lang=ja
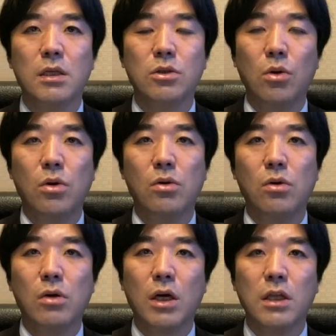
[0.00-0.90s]
情報
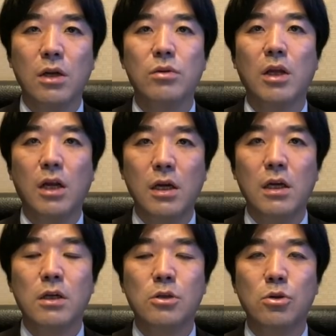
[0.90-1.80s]
公開頼んだ
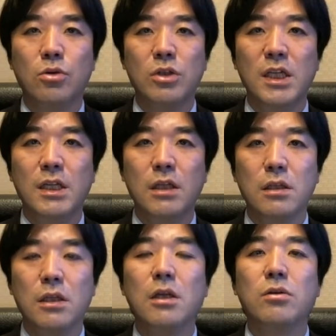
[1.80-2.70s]
ら黒塗りになっ
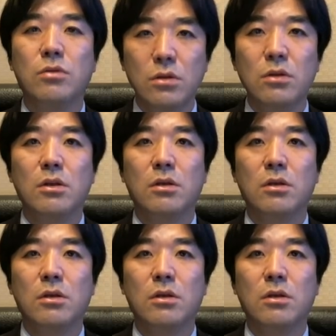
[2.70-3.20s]
て出てくる。